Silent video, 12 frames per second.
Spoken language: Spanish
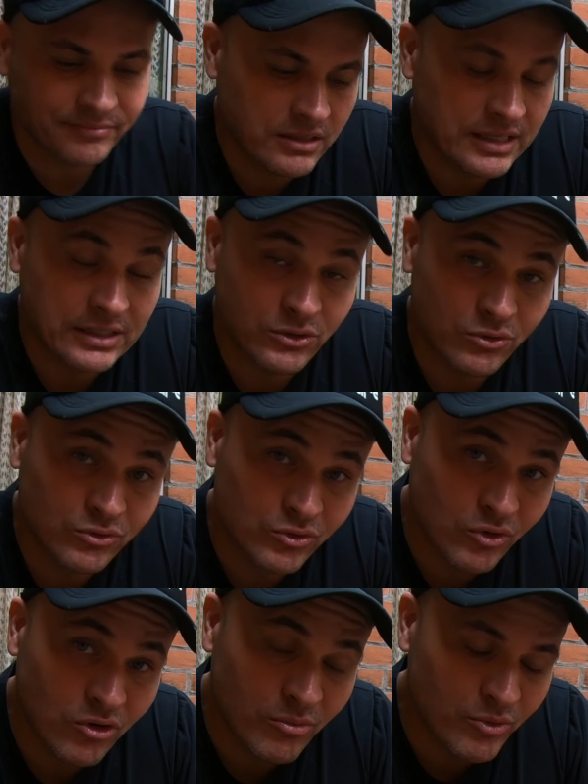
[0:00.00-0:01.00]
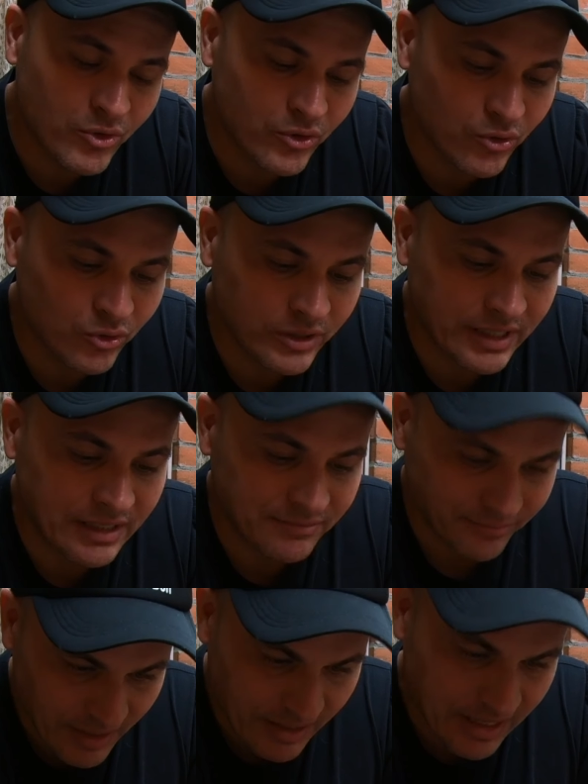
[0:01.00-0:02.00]
Eso es un truco muy útil
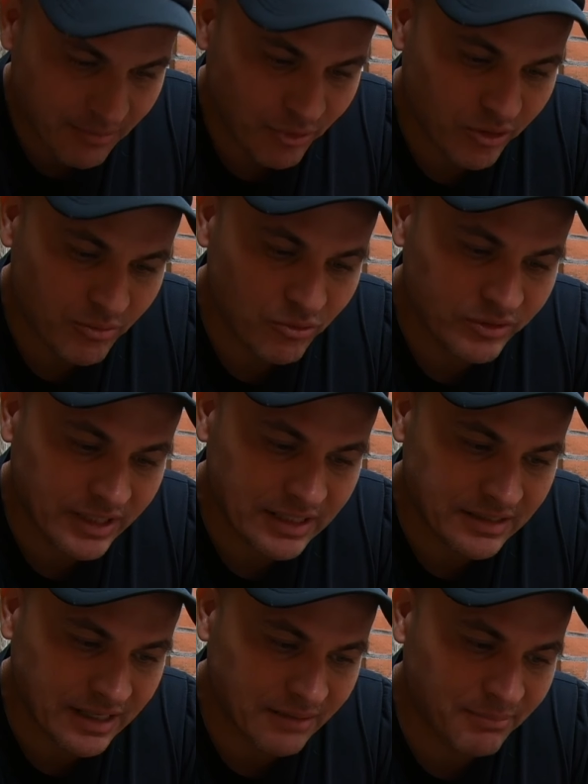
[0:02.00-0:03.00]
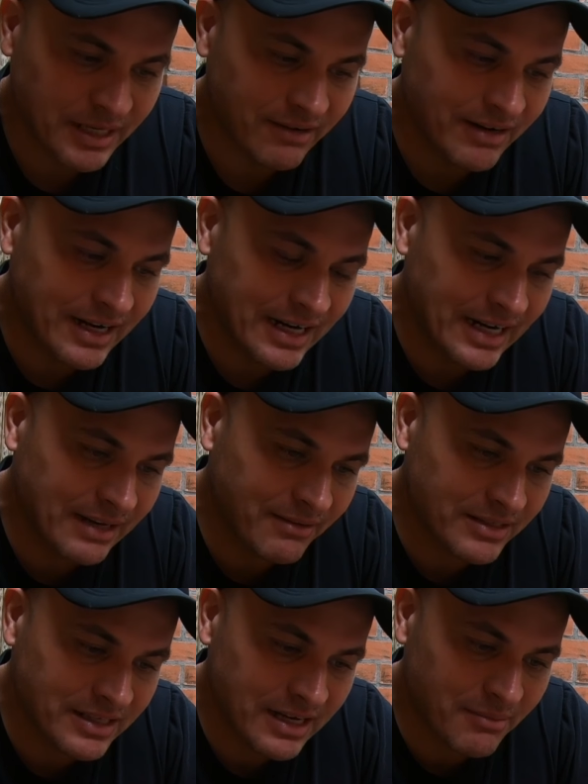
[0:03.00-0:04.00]
que podemos utilizar para bajarle
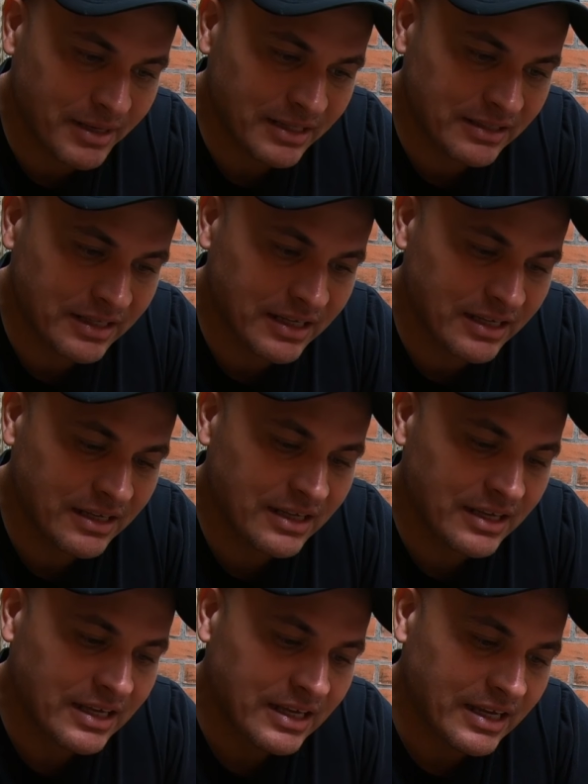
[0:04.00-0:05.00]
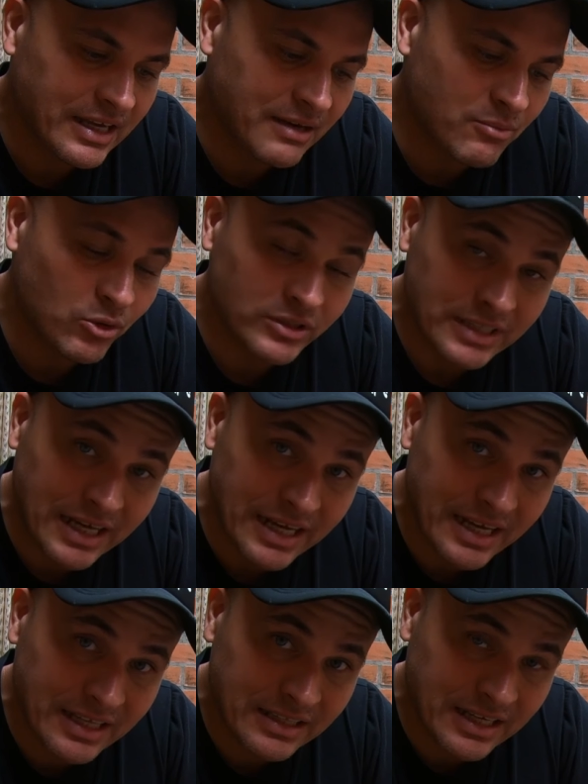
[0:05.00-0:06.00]
básicamente eh,
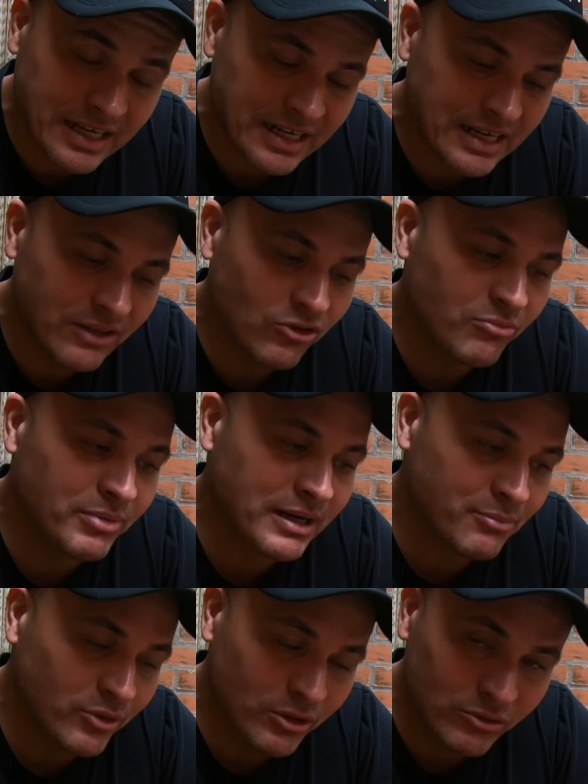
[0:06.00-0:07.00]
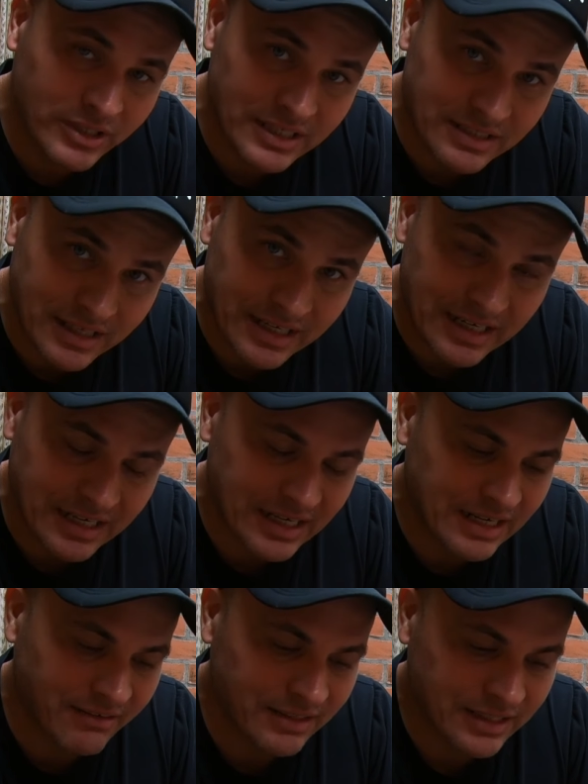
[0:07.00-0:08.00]
voltaje a este cargador para poderlo utilizar y cargar
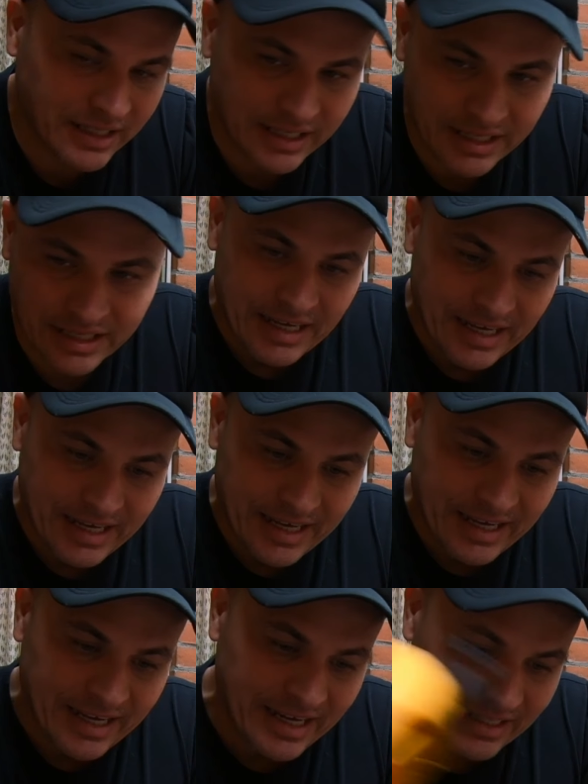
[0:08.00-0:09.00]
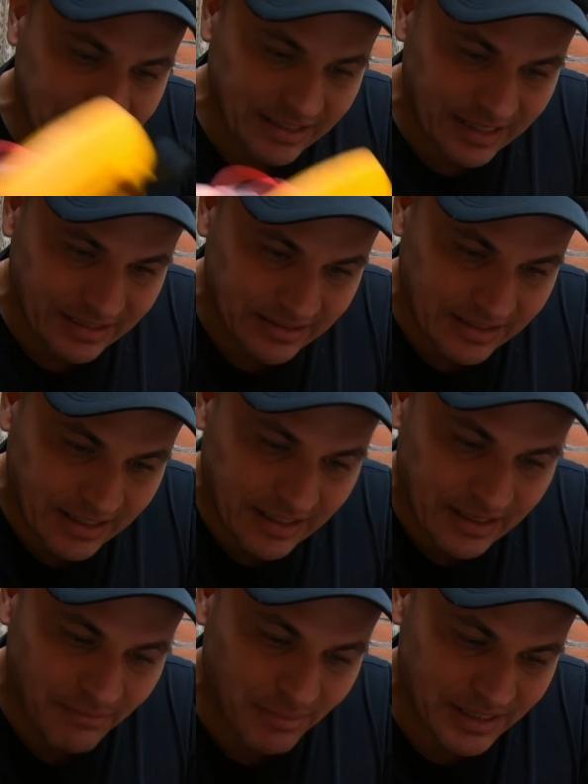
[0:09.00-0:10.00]
la batería. El
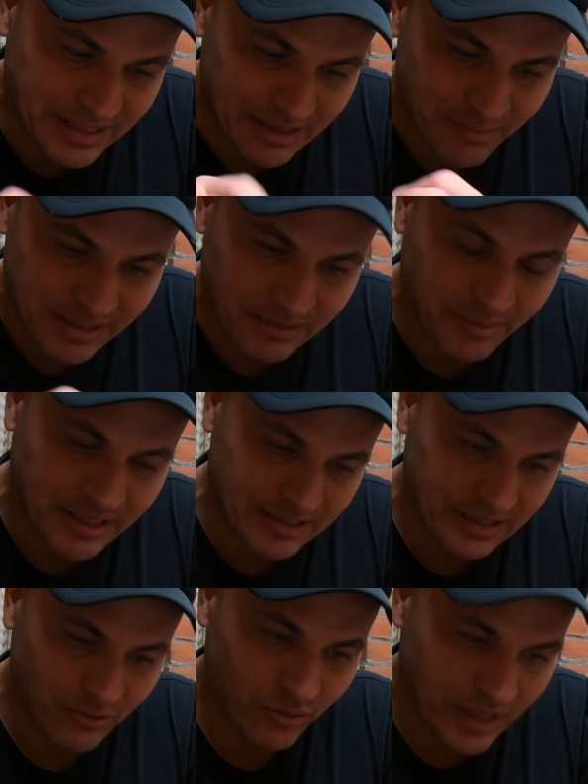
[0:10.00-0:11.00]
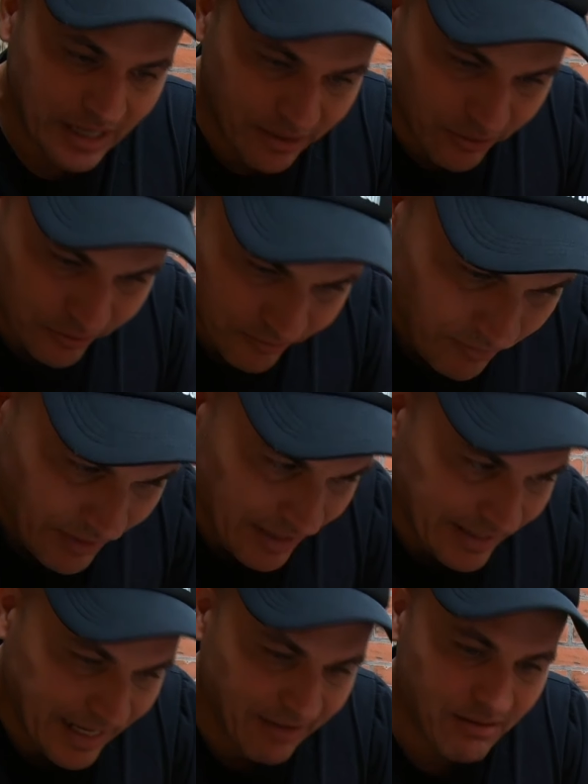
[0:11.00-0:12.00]
tester es básicamente para asegurarnos
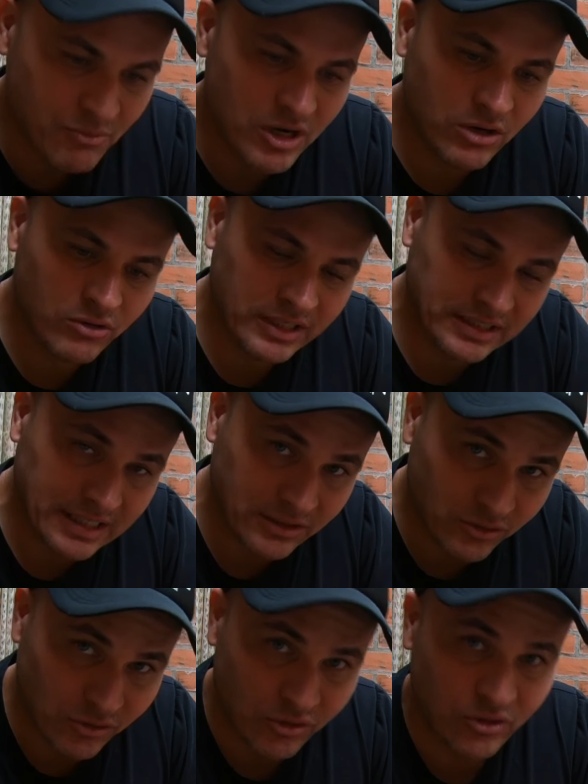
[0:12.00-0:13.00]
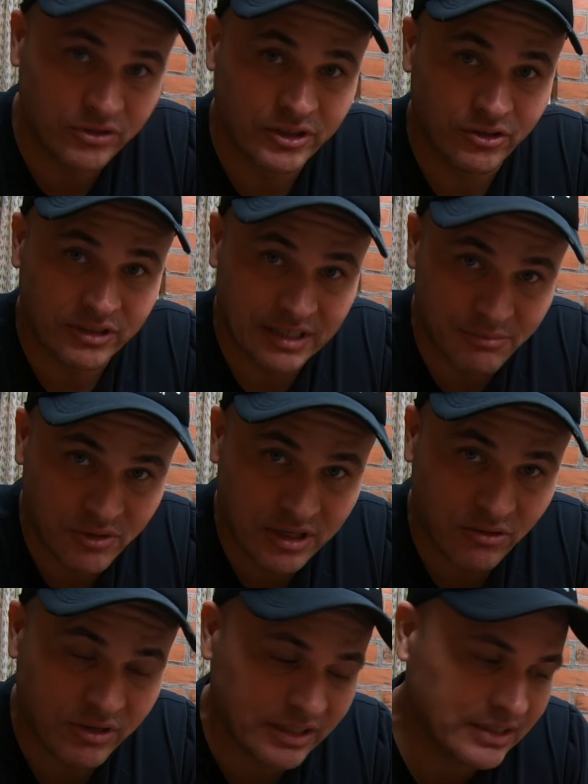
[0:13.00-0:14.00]
de que vamos a conectar todo donde lo tenemos que
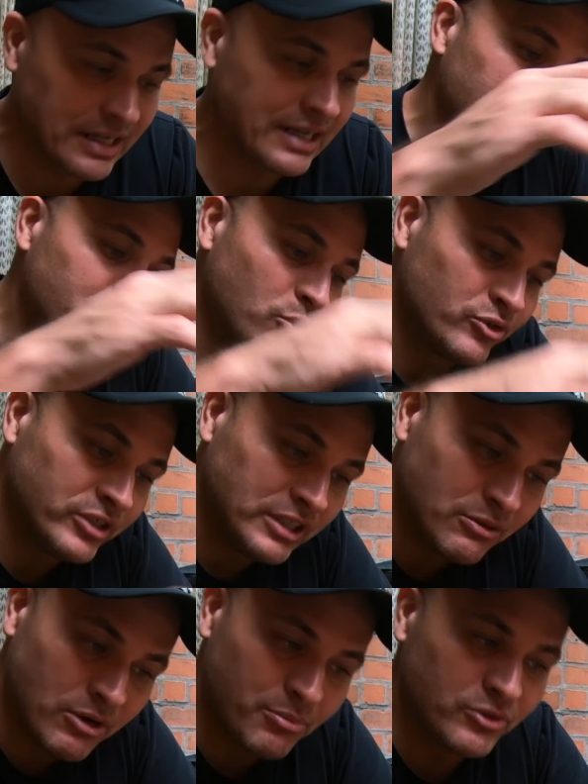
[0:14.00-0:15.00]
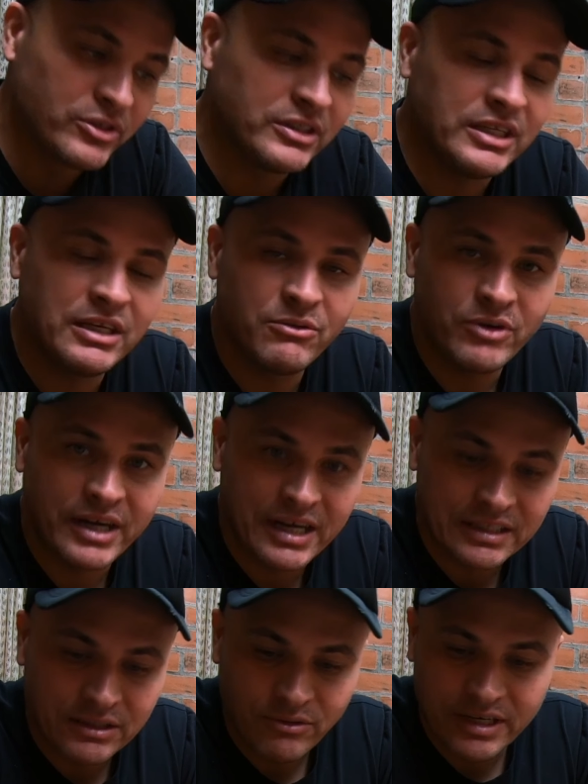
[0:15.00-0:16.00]
conectar. Positivo a positivo,
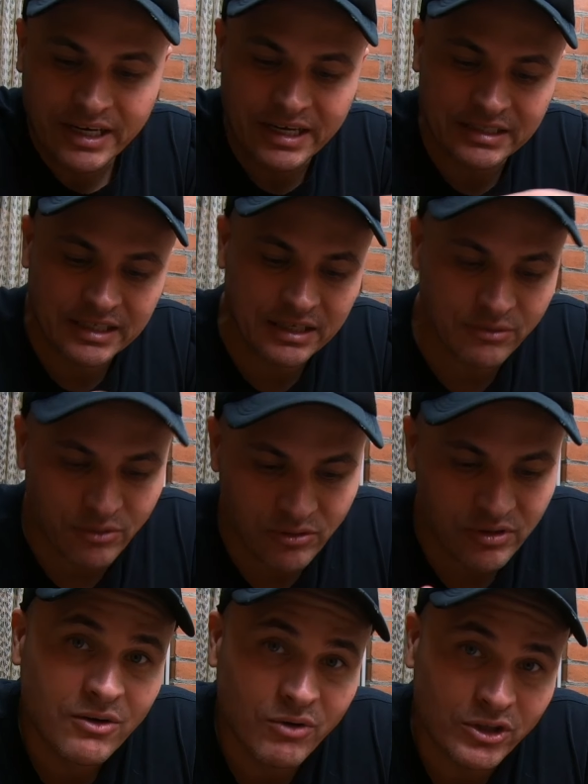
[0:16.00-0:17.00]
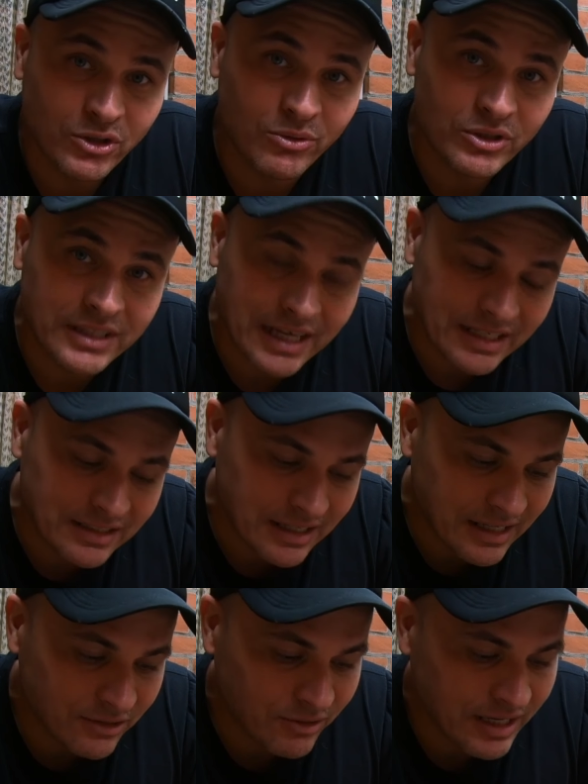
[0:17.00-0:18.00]
negativo a negativo, cuánto voltaje está
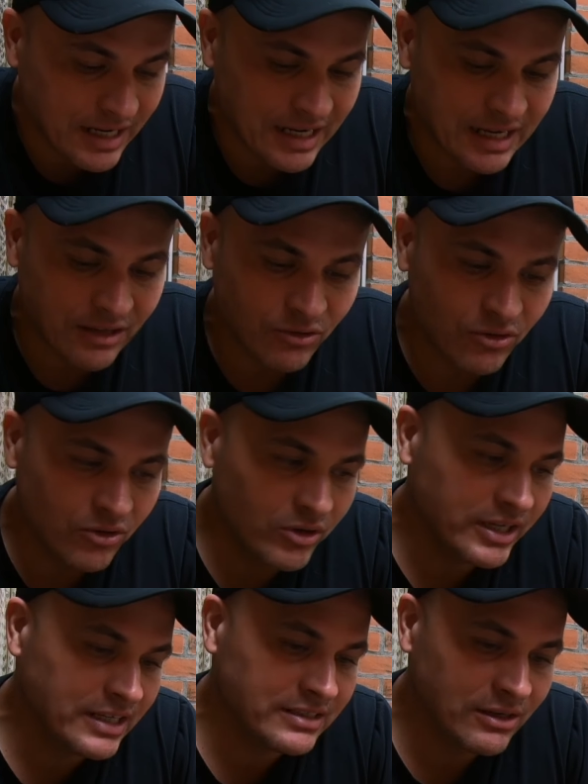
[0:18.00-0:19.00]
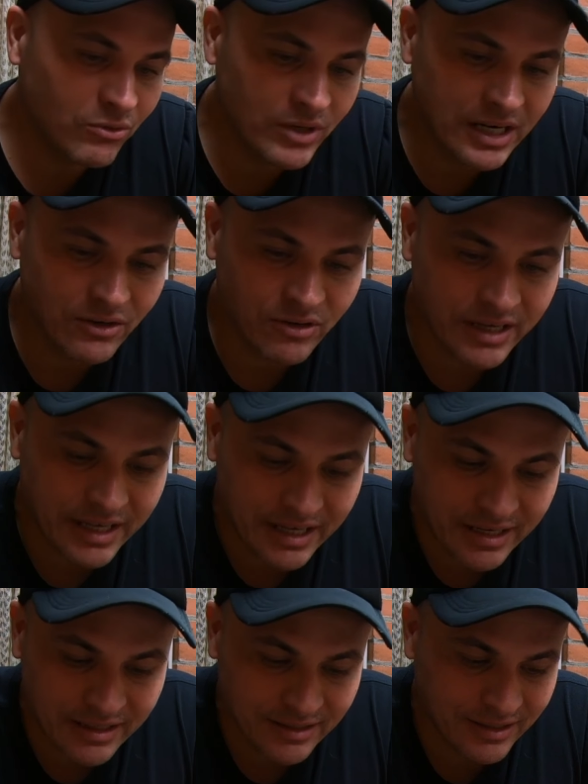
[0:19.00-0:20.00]
dando el cargador y asegurarnos
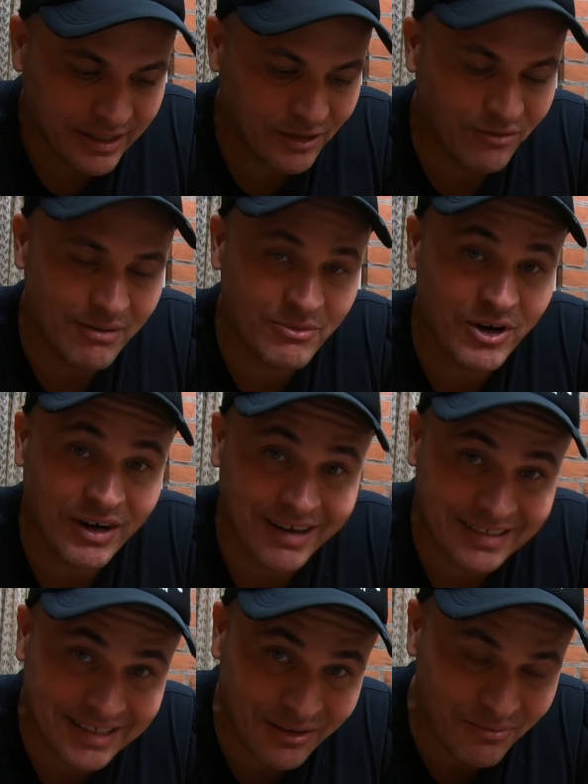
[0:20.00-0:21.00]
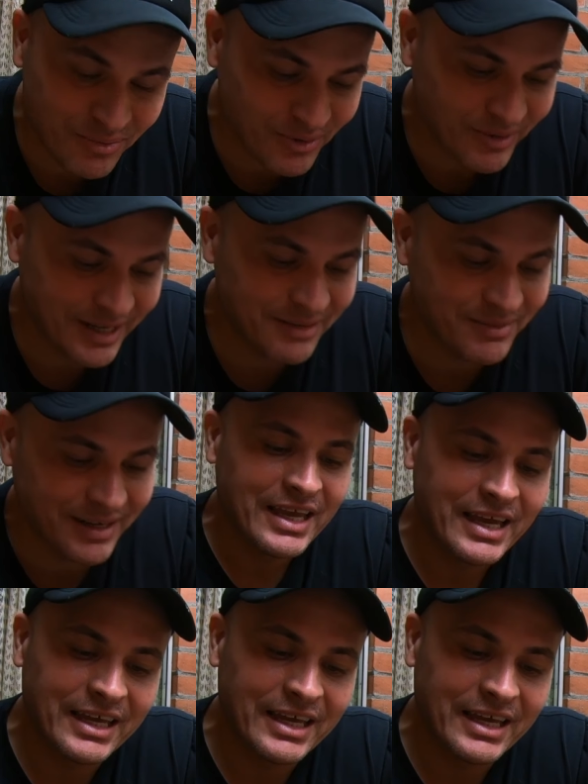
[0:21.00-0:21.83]
que, no vamos a cazar un problema.